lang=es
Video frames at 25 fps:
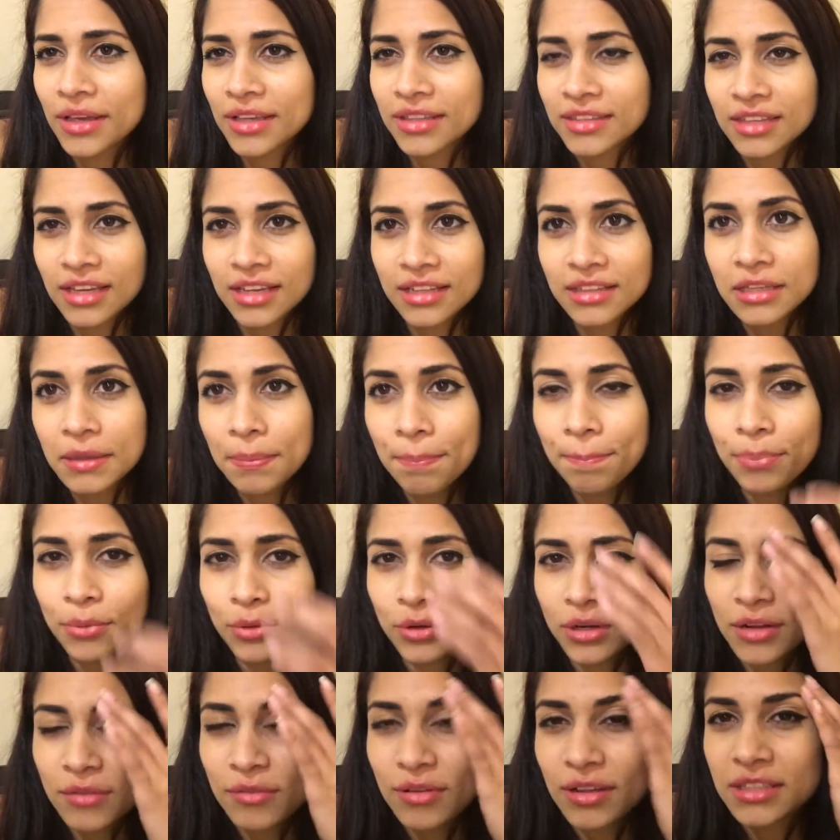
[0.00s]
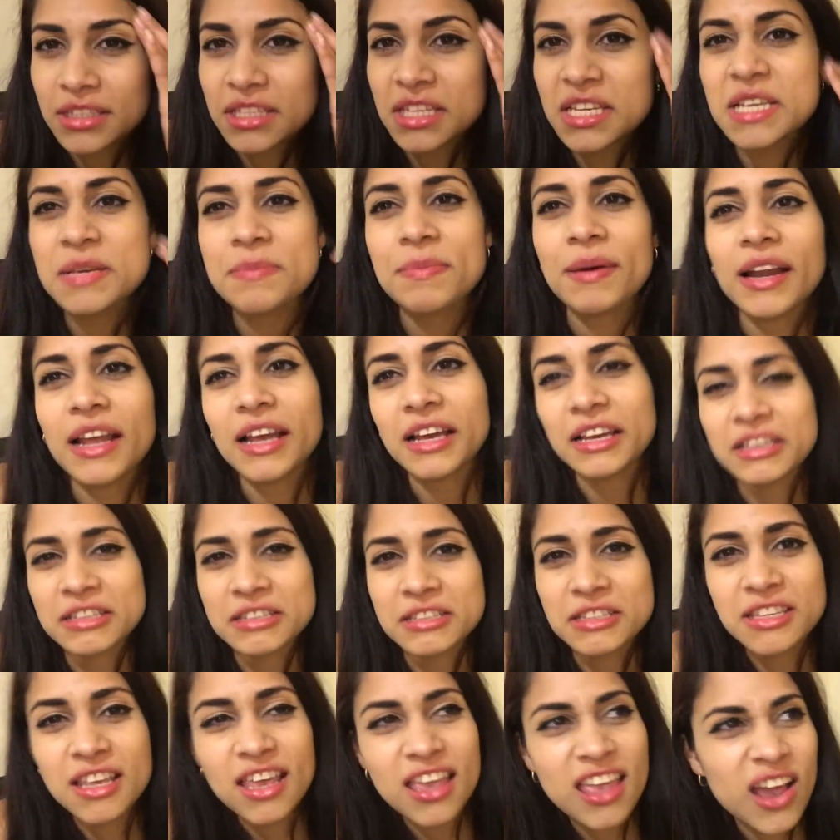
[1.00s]
que estar disponible así para que
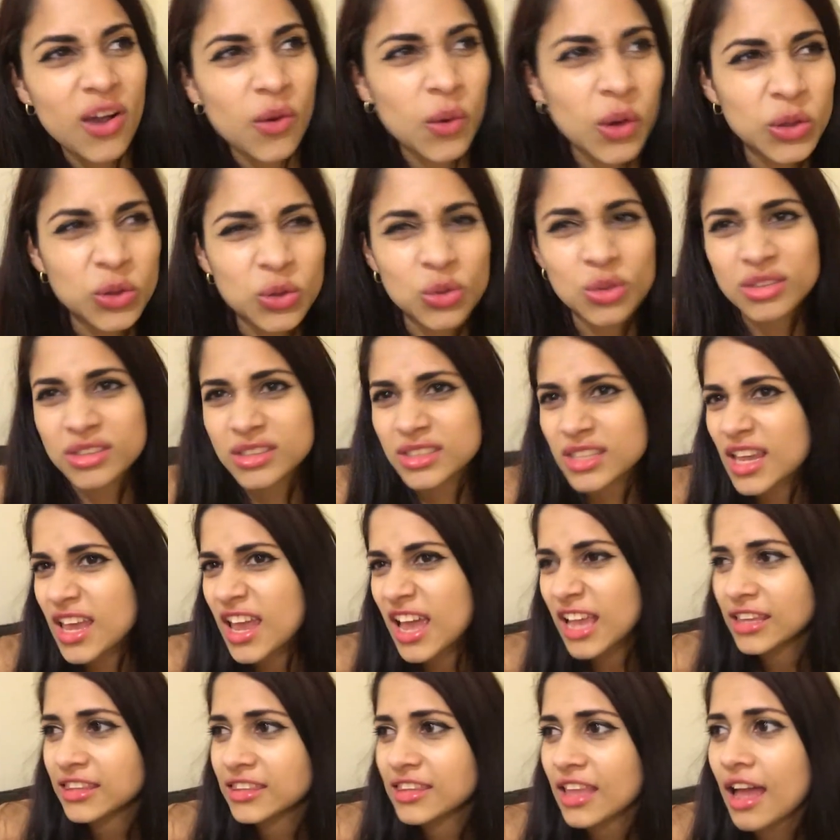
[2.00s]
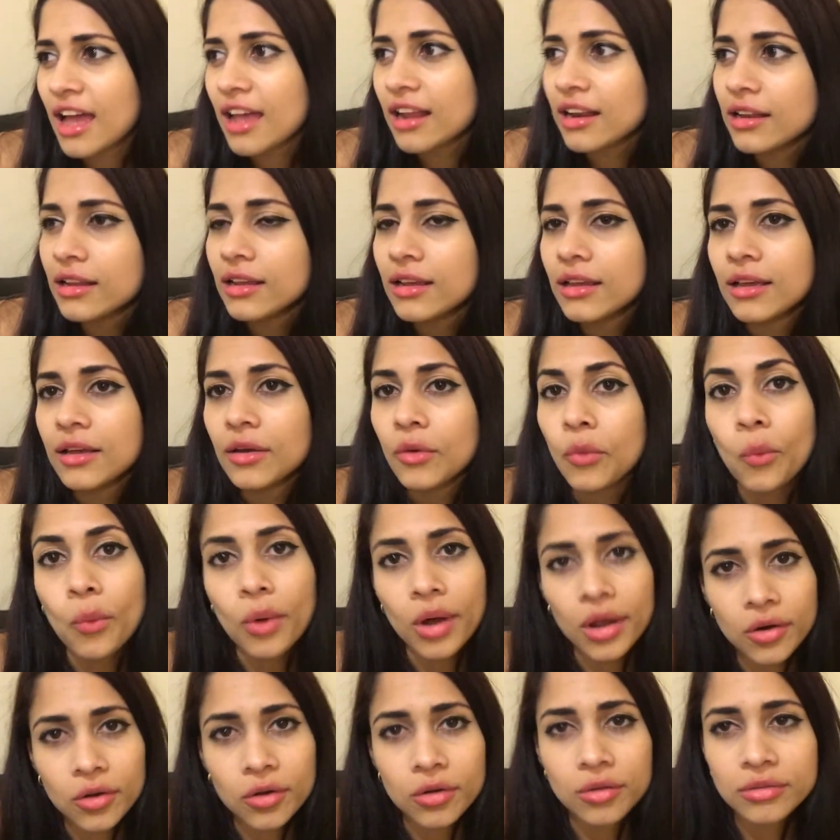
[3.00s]
sea, cuando sea, tal.
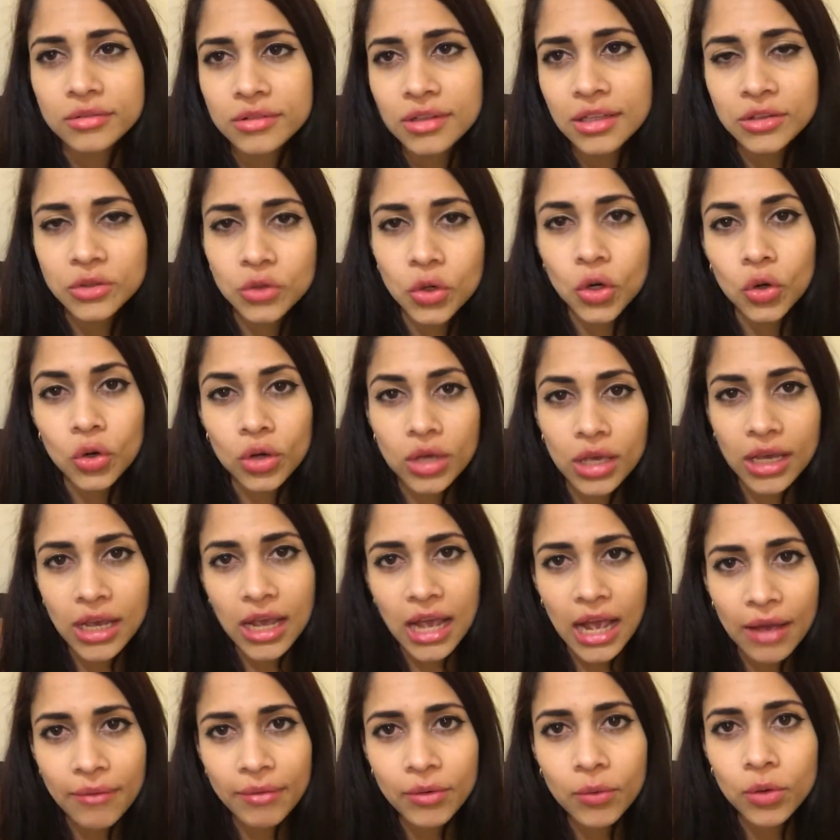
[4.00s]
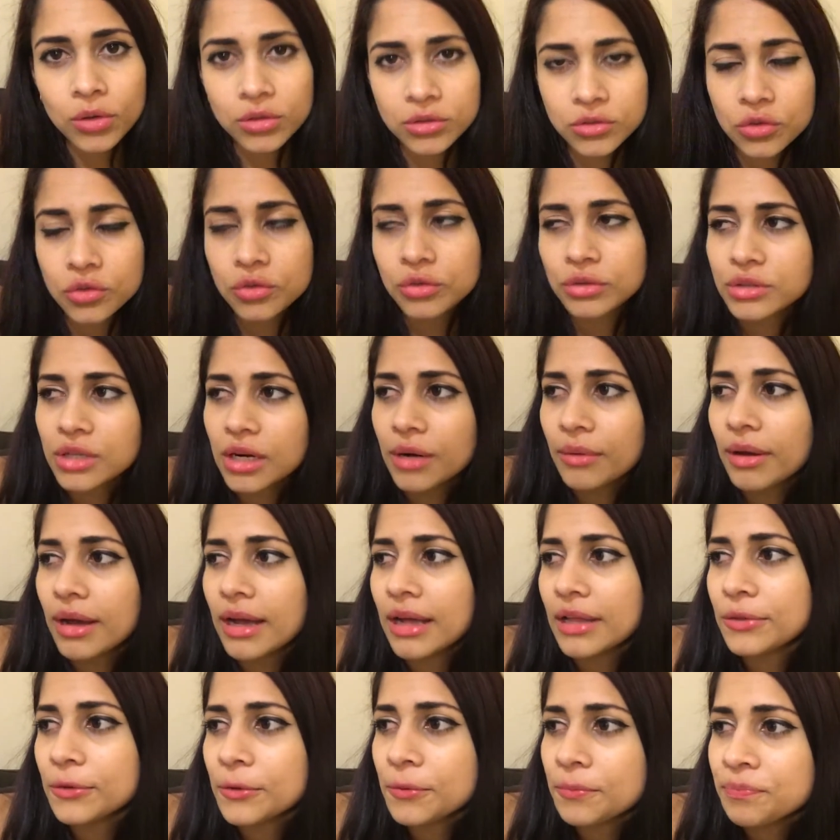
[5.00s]
Bueno, dentro de lo que cabe, cuando, no estoy
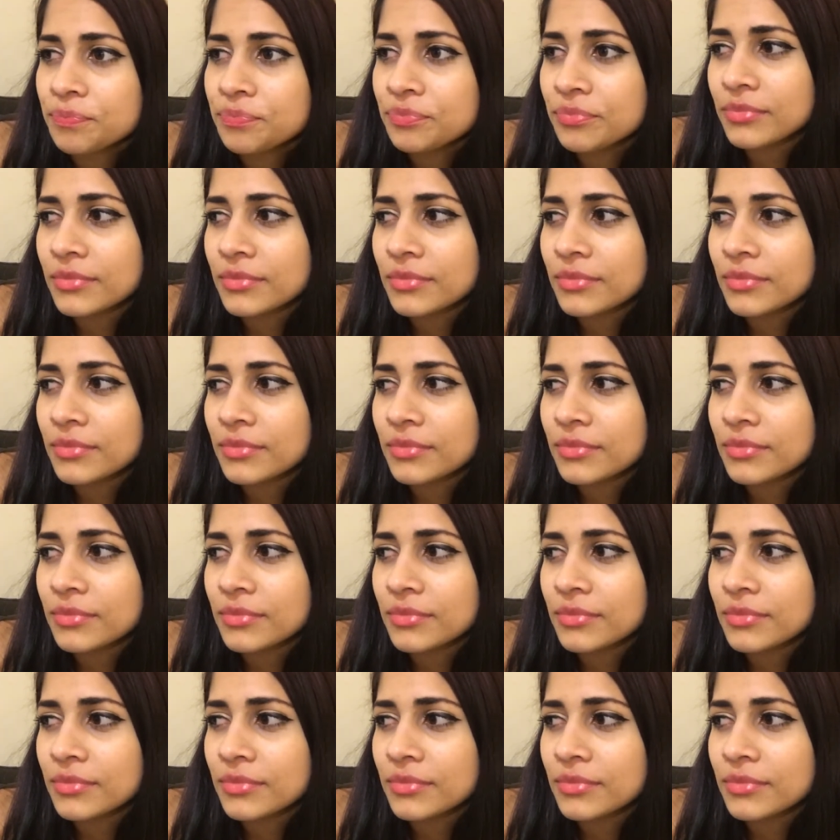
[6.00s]
trabajando.